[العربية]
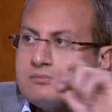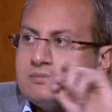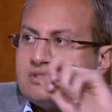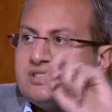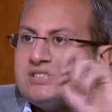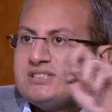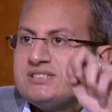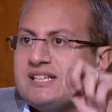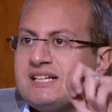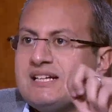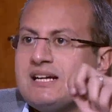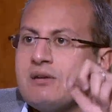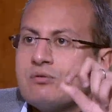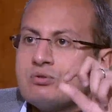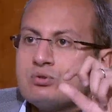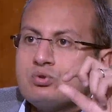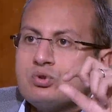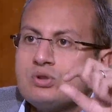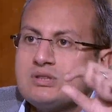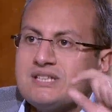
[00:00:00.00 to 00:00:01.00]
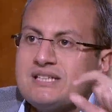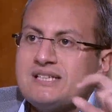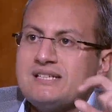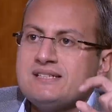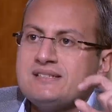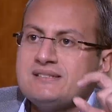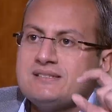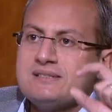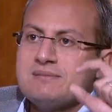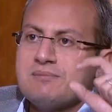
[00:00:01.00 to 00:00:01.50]
بزجزاج او صوره
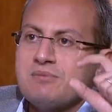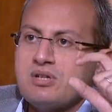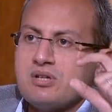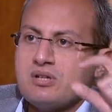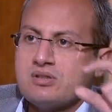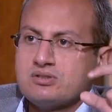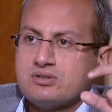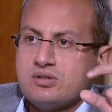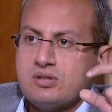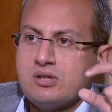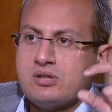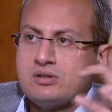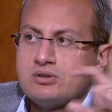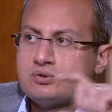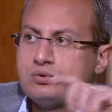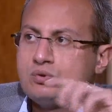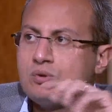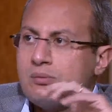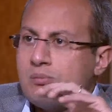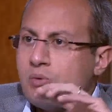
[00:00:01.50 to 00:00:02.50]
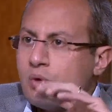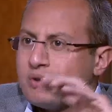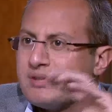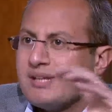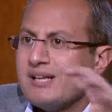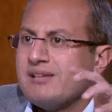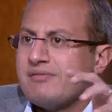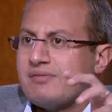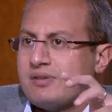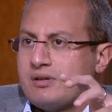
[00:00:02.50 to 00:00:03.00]
زي متكسره الصوره
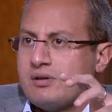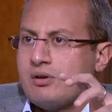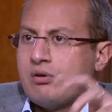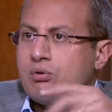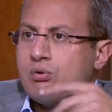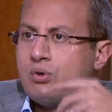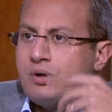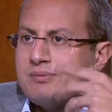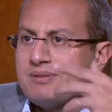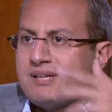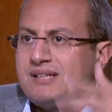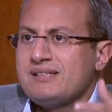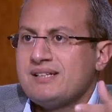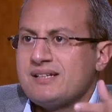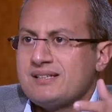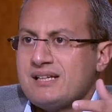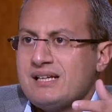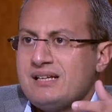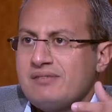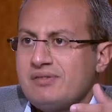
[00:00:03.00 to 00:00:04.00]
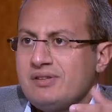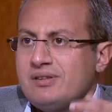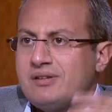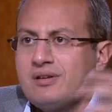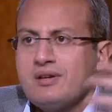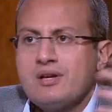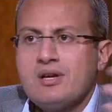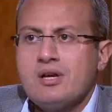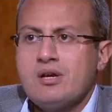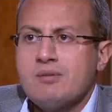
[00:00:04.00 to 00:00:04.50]
مختلفه الرؤيه بتاعتي اختلفت
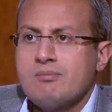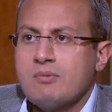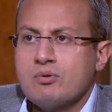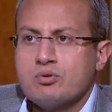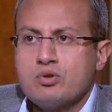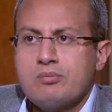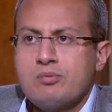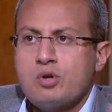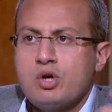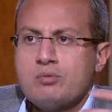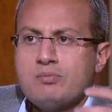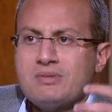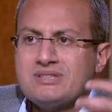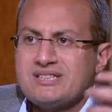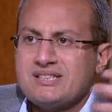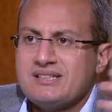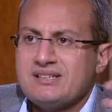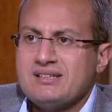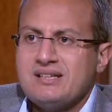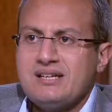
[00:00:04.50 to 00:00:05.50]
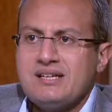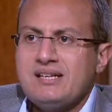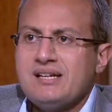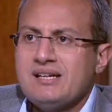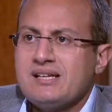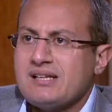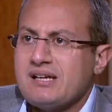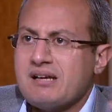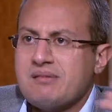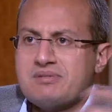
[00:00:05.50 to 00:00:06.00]
الموضوع بيقعد مثلا دقيقه
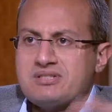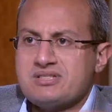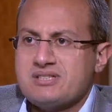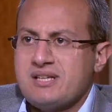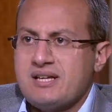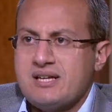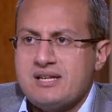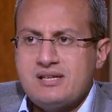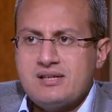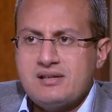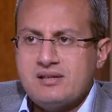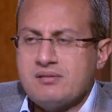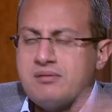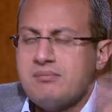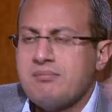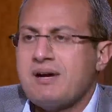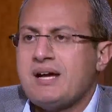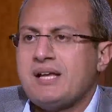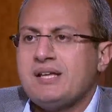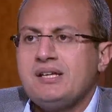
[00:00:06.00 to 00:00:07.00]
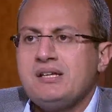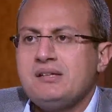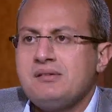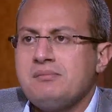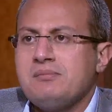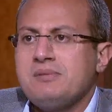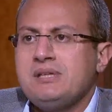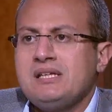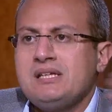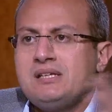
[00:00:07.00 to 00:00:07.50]
لخمس دقائق بعدين
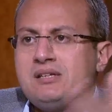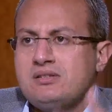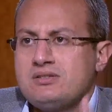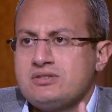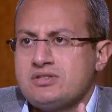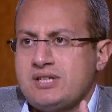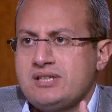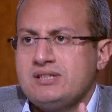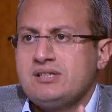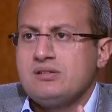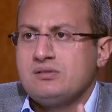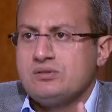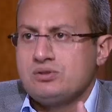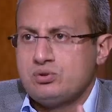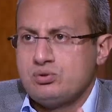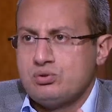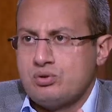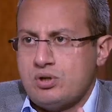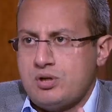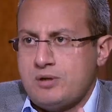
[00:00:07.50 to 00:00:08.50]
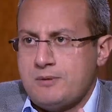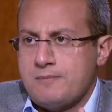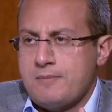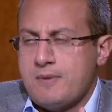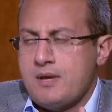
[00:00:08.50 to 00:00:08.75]
بيجي ساعتها الصداع